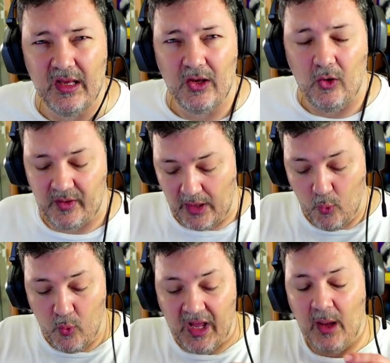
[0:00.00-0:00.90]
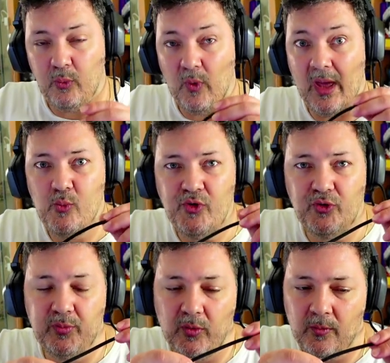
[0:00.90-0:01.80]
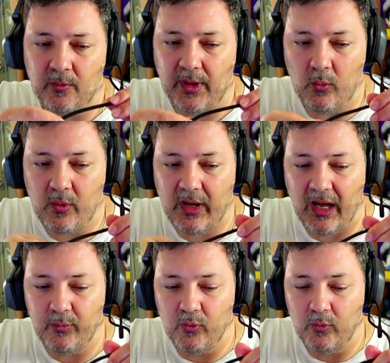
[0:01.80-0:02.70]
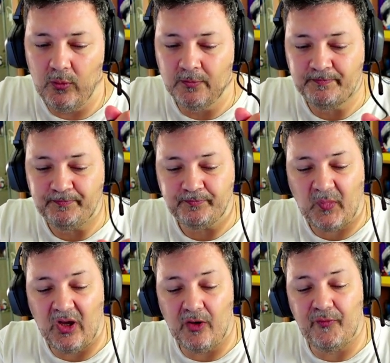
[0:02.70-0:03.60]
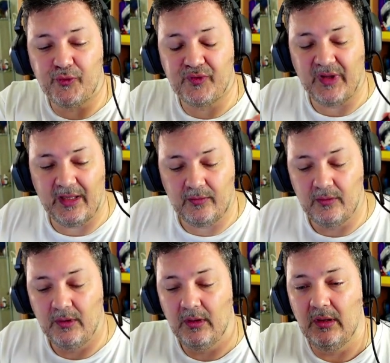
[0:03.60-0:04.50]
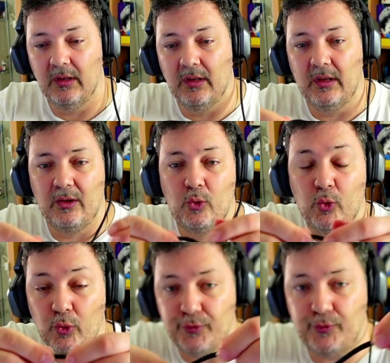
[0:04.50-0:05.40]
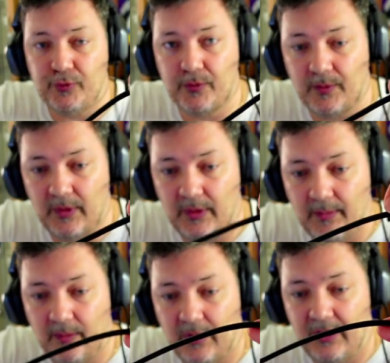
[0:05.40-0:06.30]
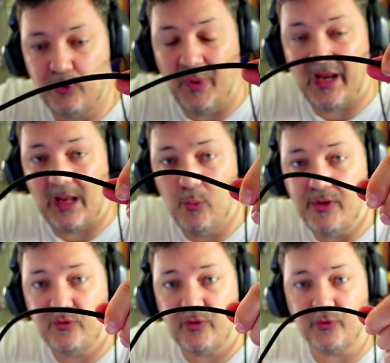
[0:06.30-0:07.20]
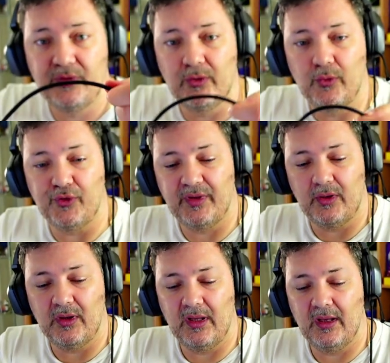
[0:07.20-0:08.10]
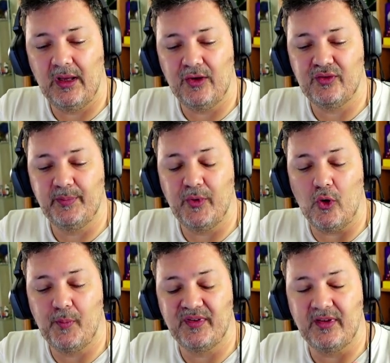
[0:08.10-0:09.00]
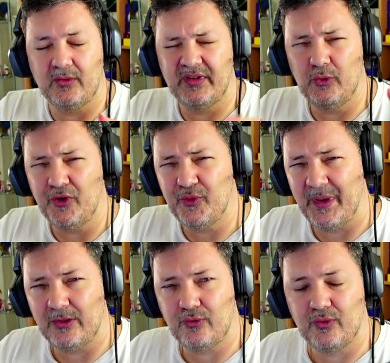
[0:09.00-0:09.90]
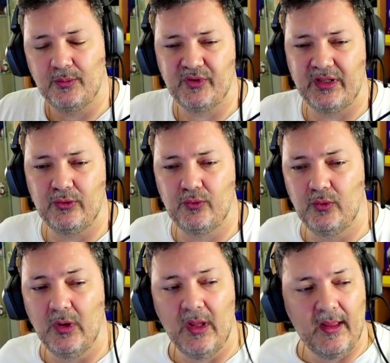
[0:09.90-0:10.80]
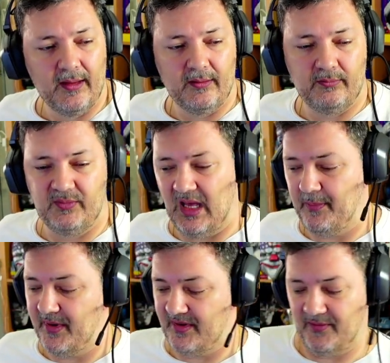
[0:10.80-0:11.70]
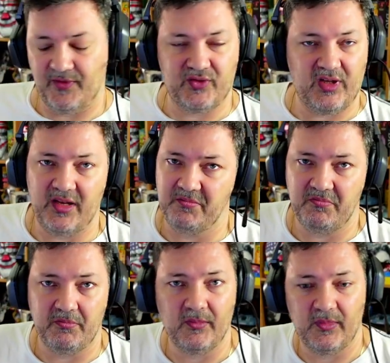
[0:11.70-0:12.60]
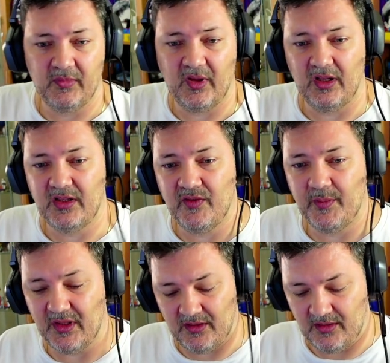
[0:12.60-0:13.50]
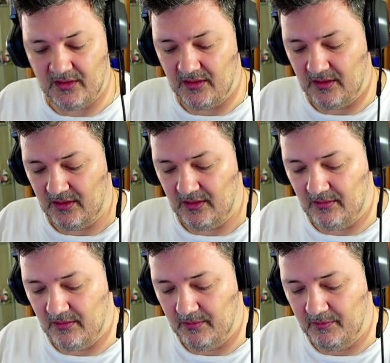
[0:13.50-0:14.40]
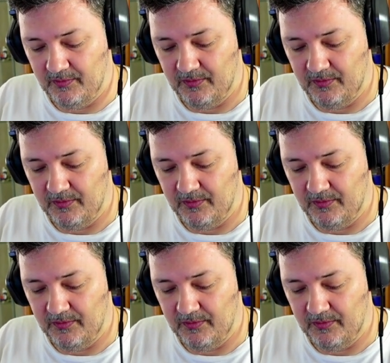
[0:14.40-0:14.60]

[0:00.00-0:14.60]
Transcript: Ok, o cabo é muito bom, é um cabo hum, reforçado, grosso, e tomará muitos aos espectadores ter uh, esta preocupação. Tem 2 metros, portanto dá para se afastarem relativamente uh,